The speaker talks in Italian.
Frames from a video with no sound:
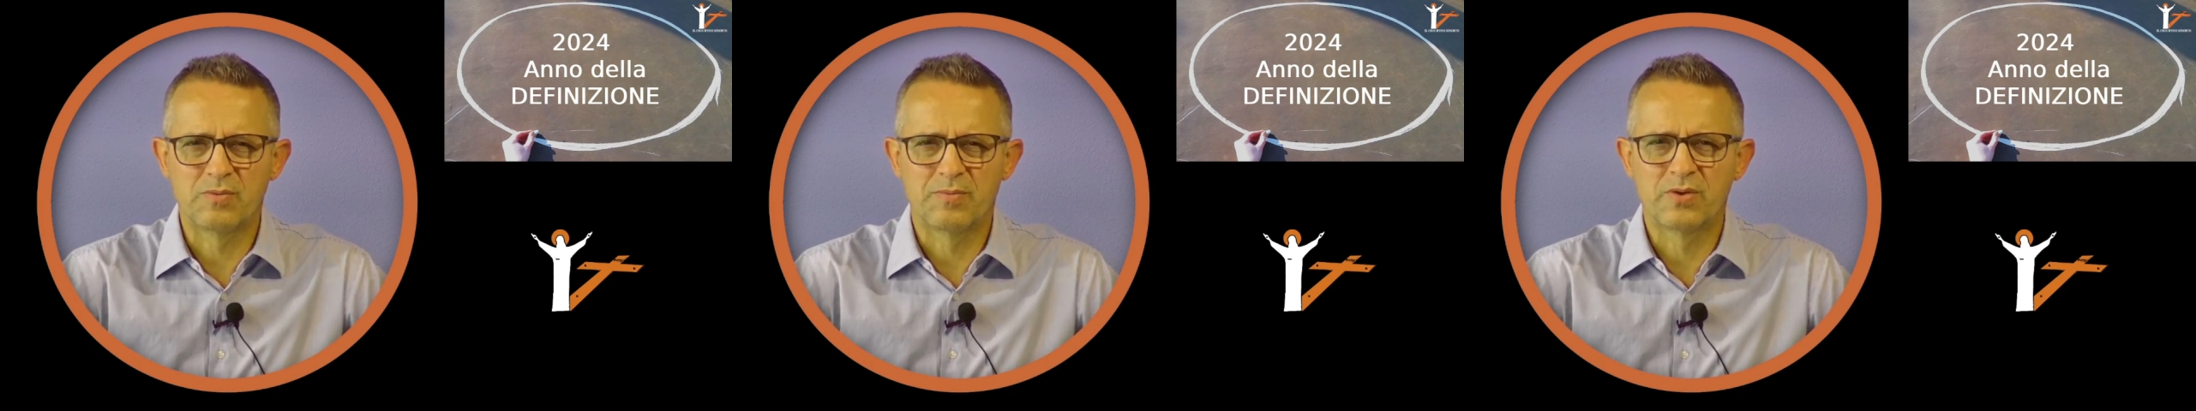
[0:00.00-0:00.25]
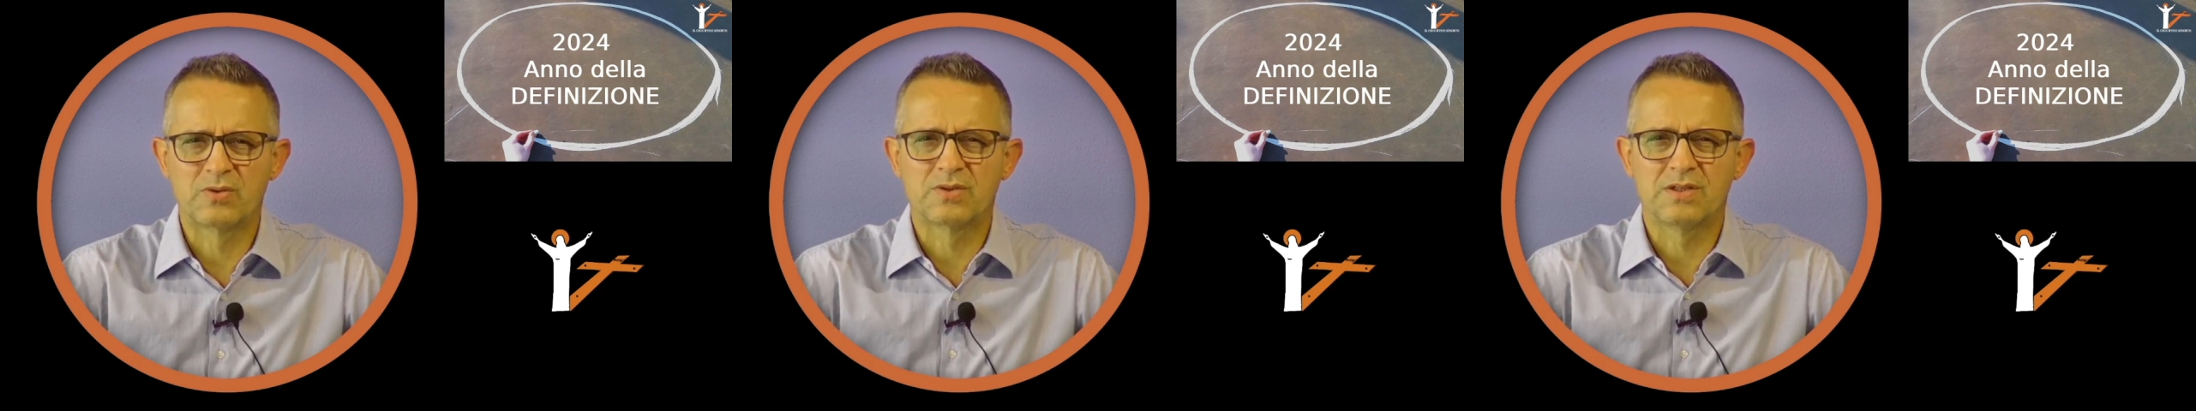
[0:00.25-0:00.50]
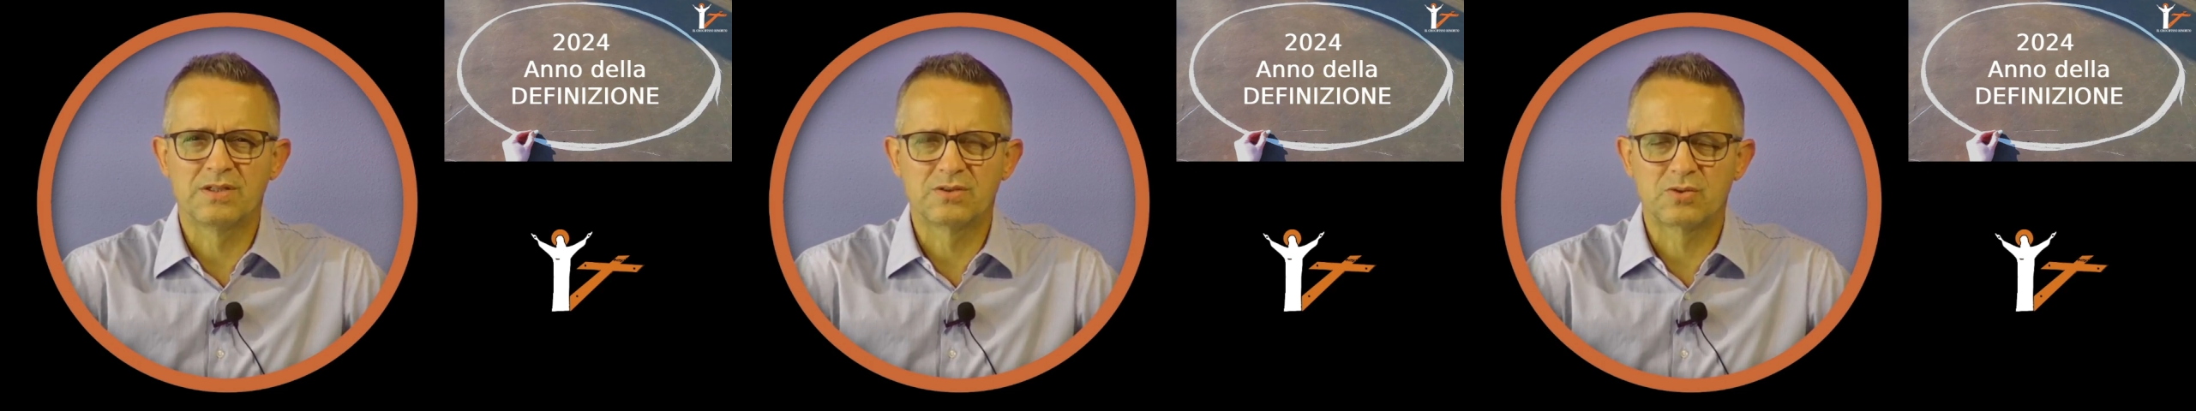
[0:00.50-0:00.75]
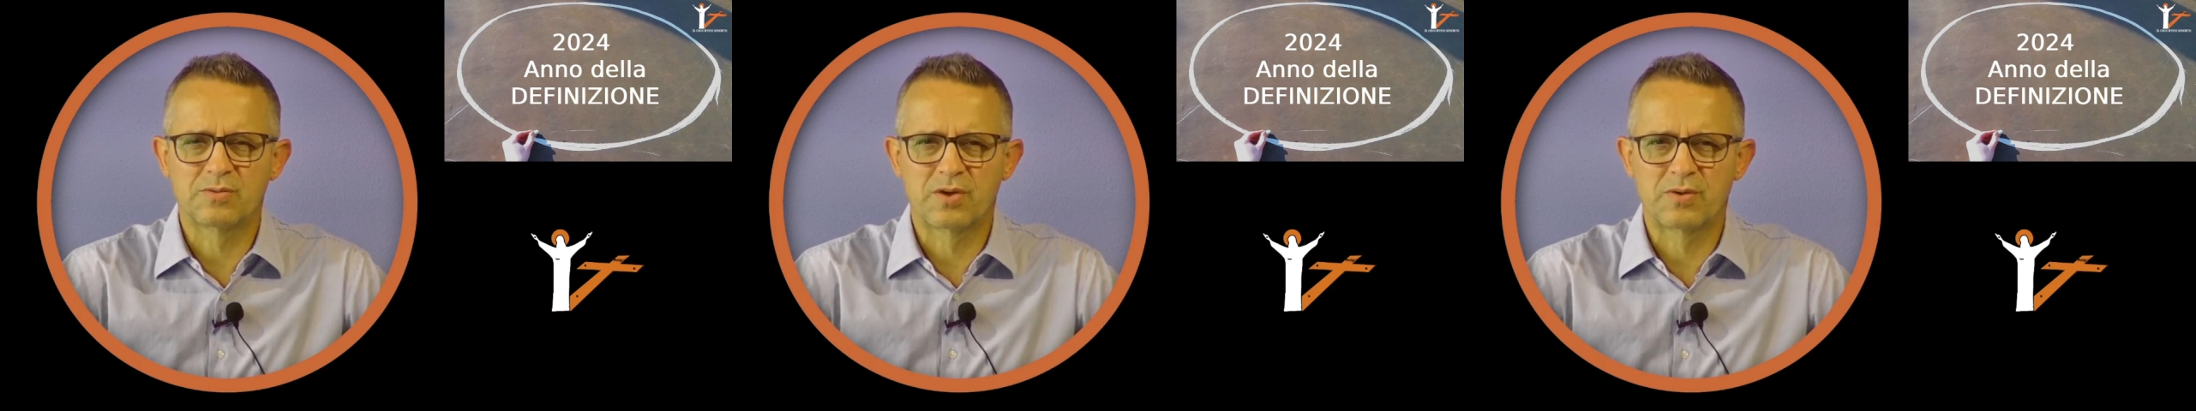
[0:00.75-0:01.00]
poi non ti
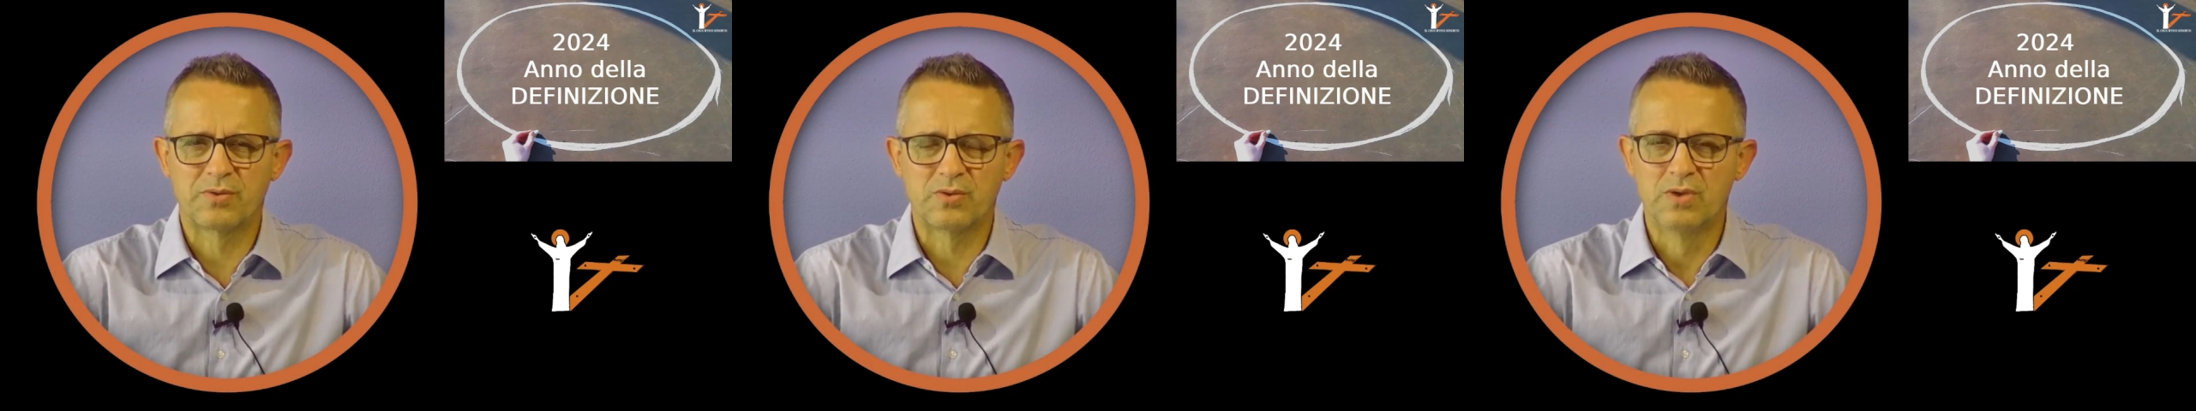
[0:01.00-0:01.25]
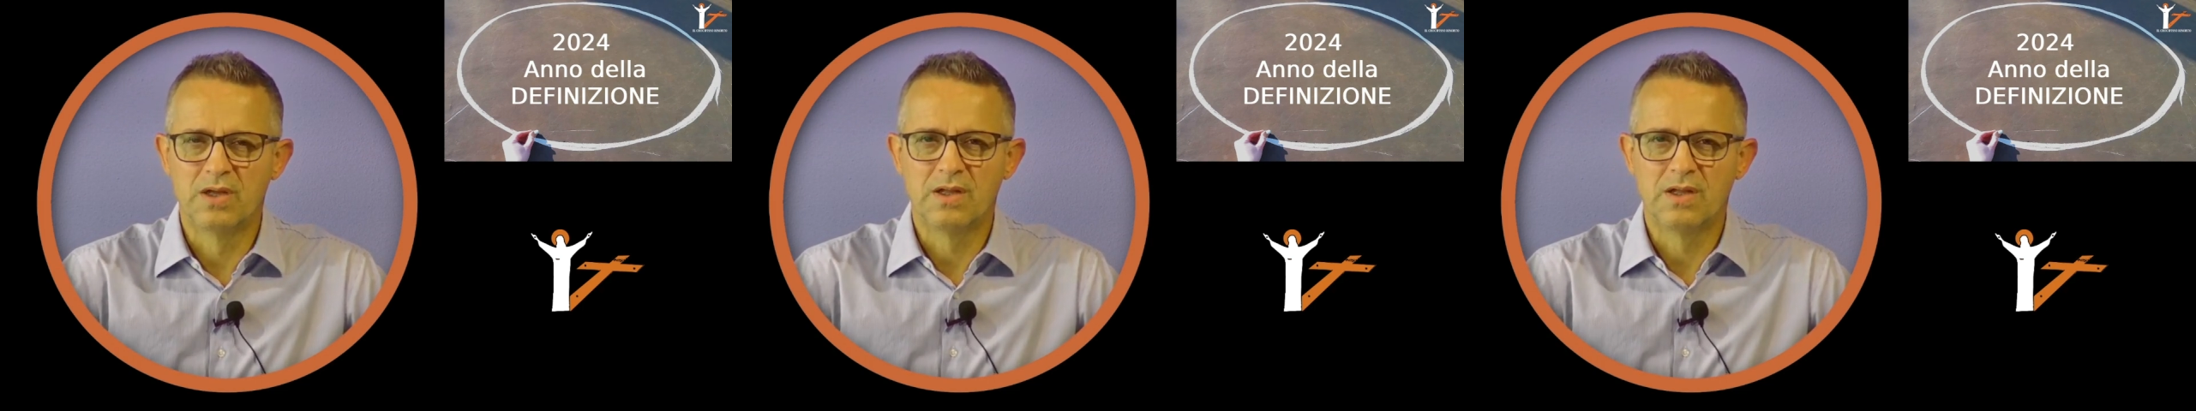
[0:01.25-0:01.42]
disturberò più.